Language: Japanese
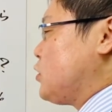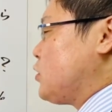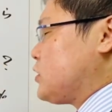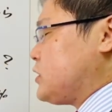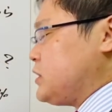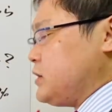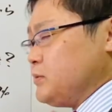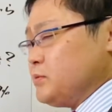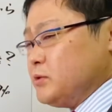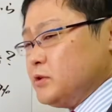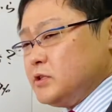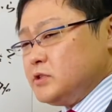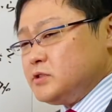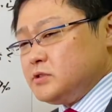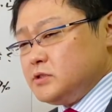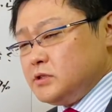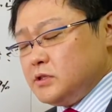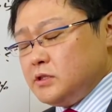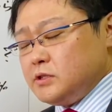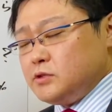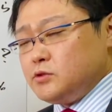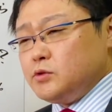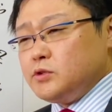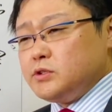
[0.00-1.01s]
理にもです
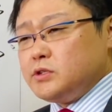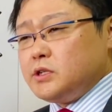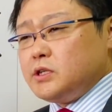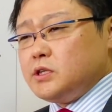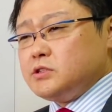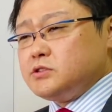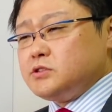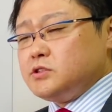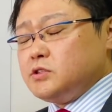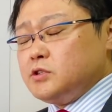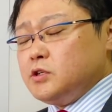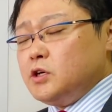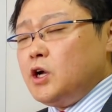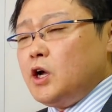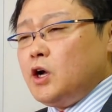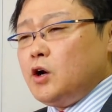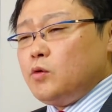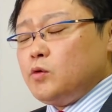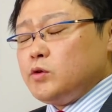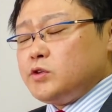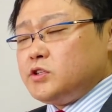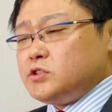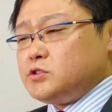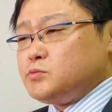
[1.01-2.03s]
ね問いただしてて
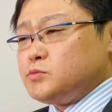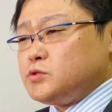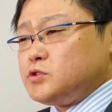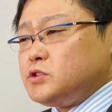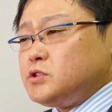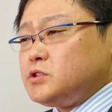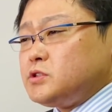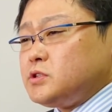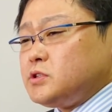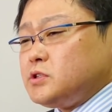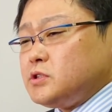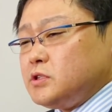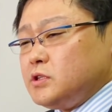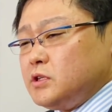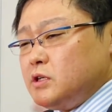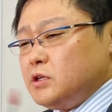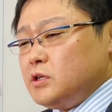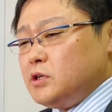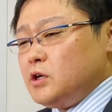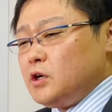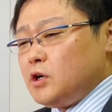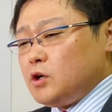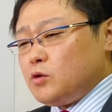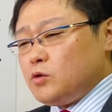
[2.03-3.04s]
私も聞いてて
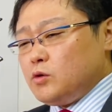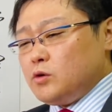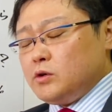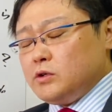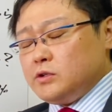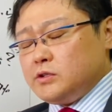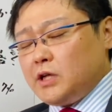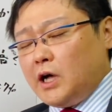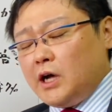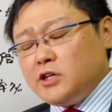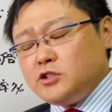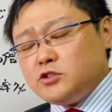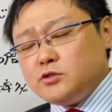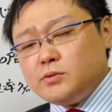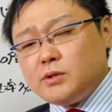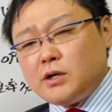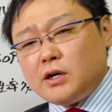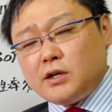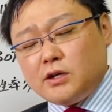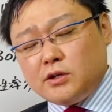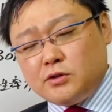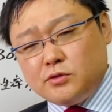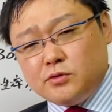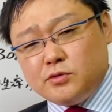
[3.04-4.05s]
ねこれ大丈夫
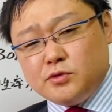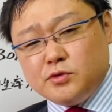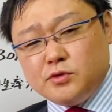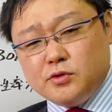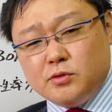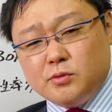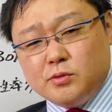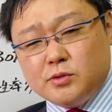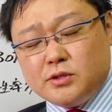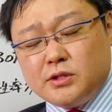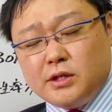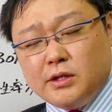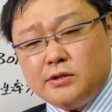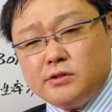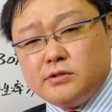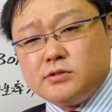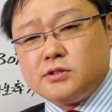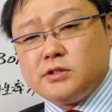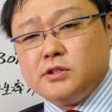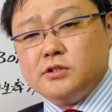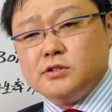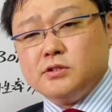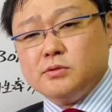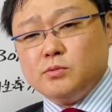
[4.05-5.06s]
かなというふうに思ったんです
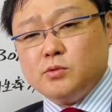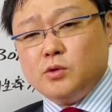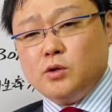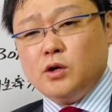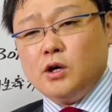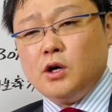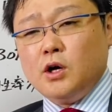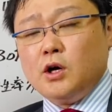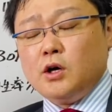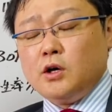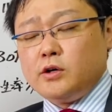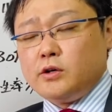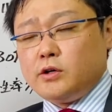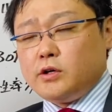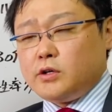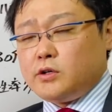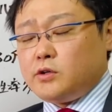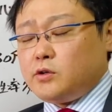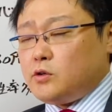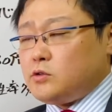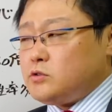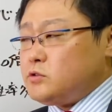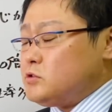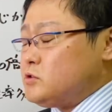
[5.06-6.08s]
けれども結
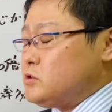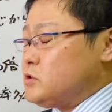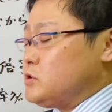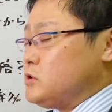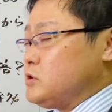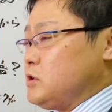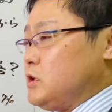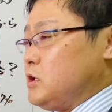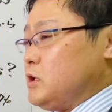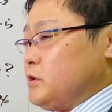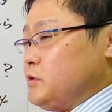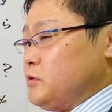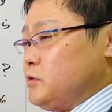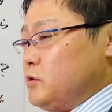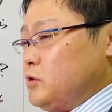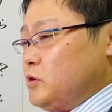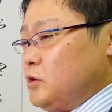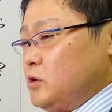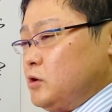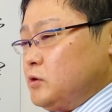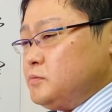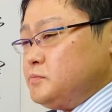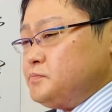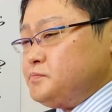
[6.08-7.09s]
局あ
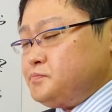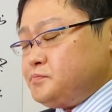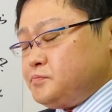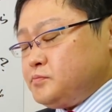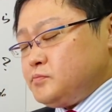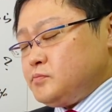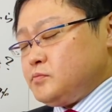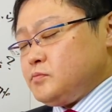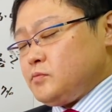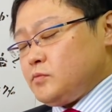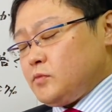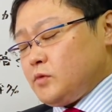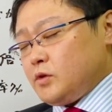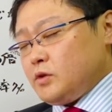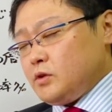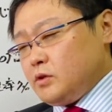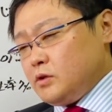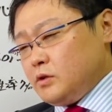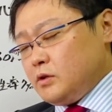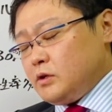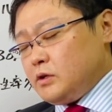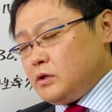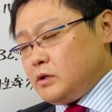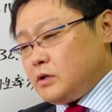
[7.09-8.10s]
の
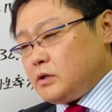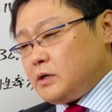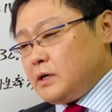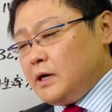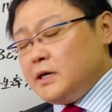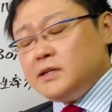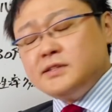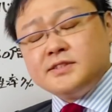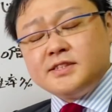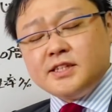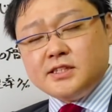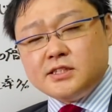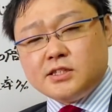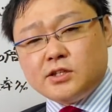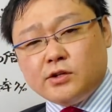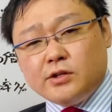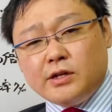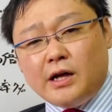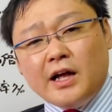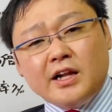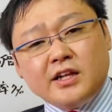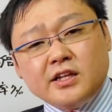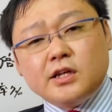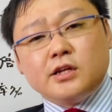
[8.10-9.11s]
感染者は
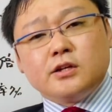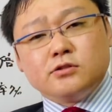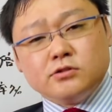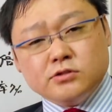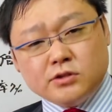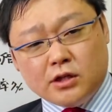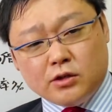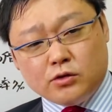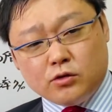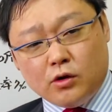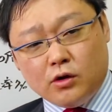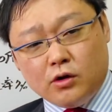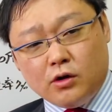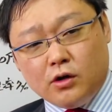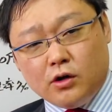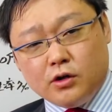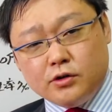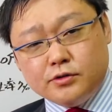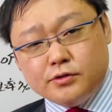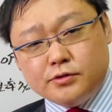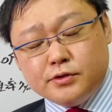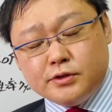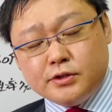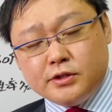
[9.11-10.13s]
何人いるんだと
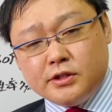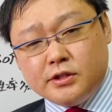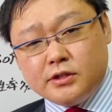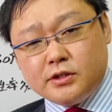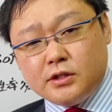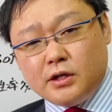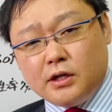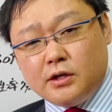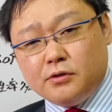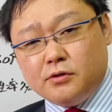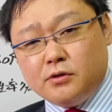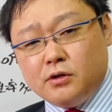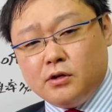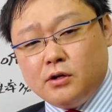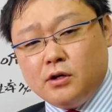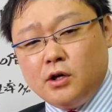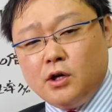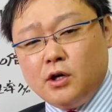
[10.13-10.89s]
いうふうにあの